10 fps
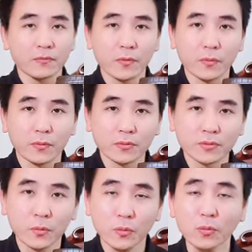phục vụ
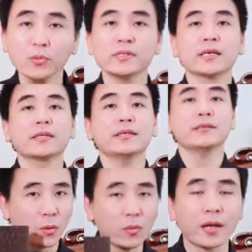đủ sở thích,
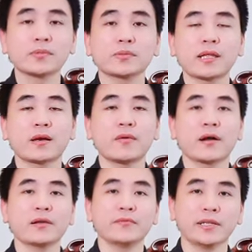đủ cảm xúc thăng
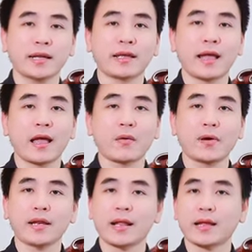hoa đến với tất cả
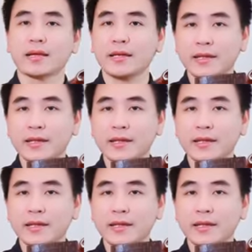quý khách hàng